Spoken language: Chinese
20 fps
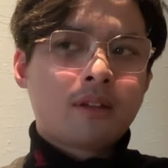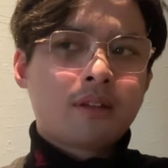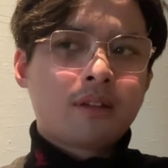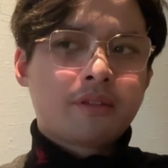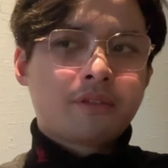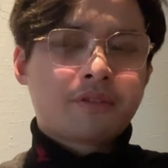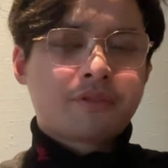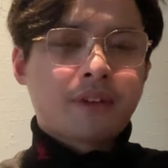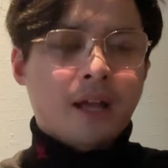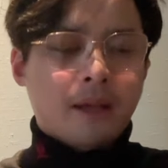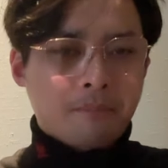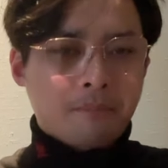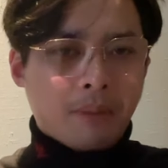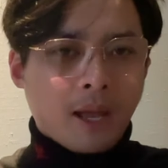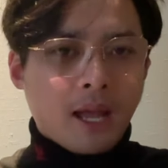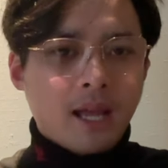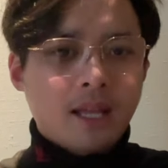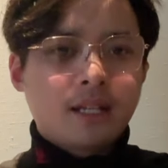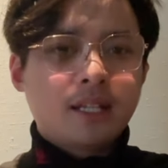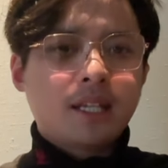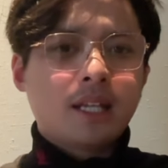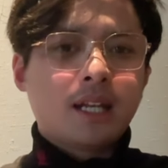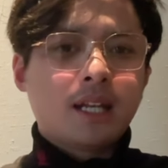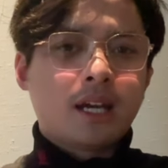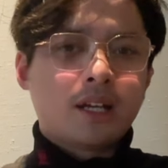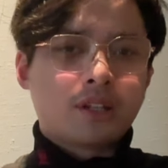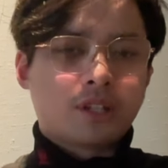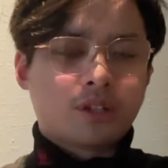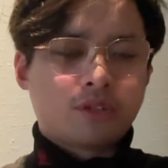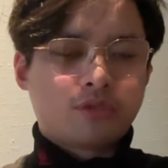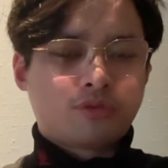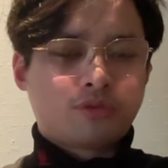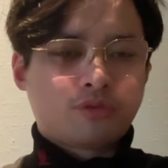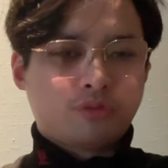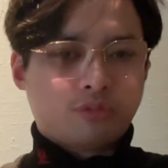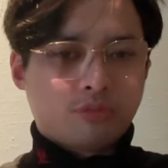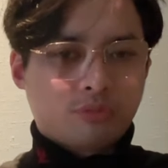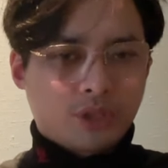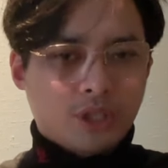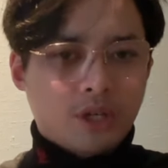反叛力量的
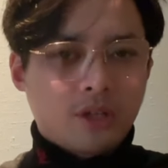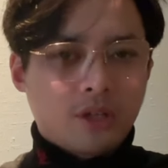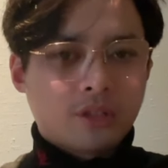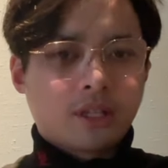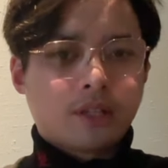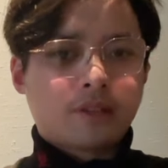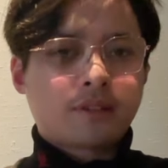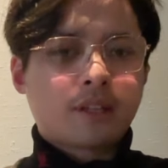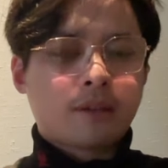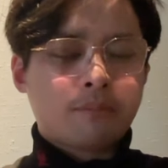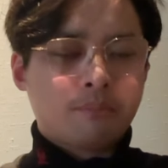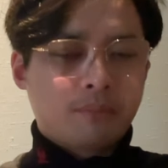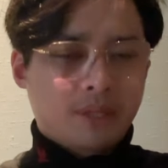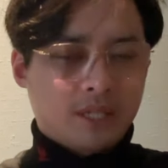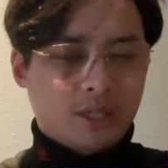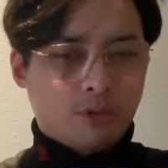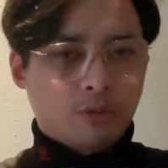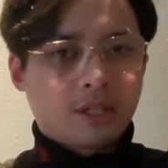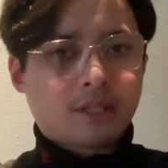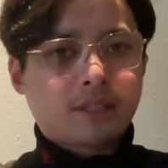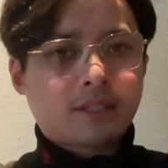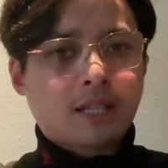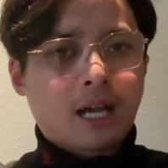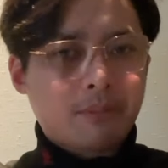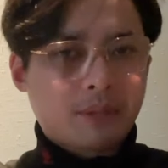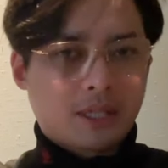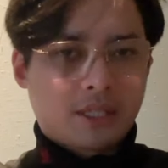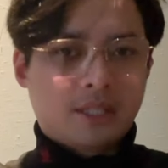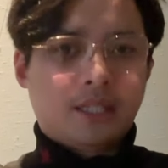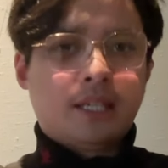主要的在美国的大本